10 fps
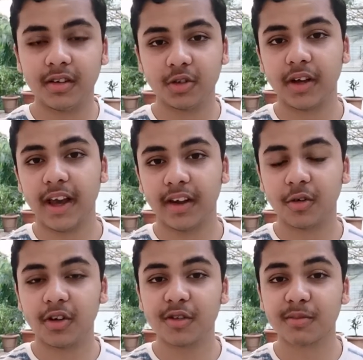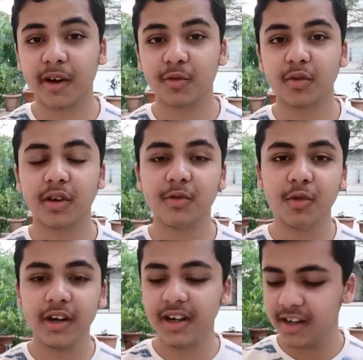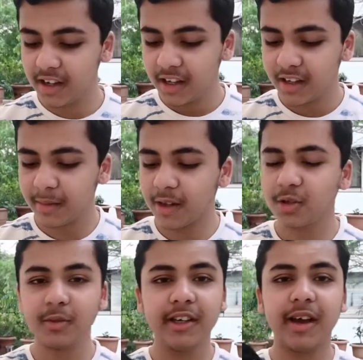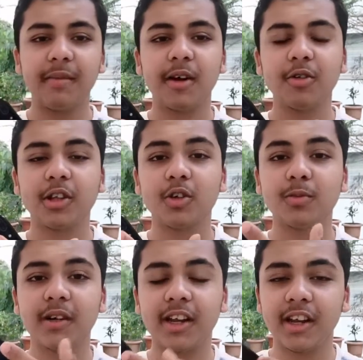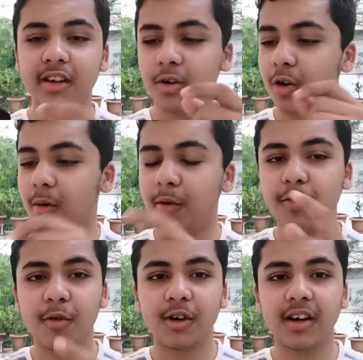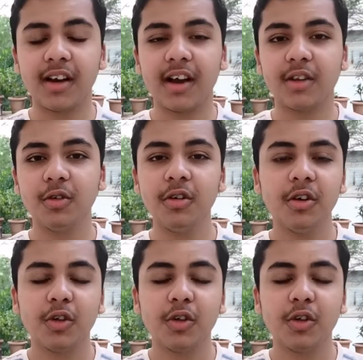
जो है कोका स्मार्टफोन का वो है कि भाई जो भी कैमरा होता है उस पर अगर एक ड्रॉप ऑफ वाटर लगा दो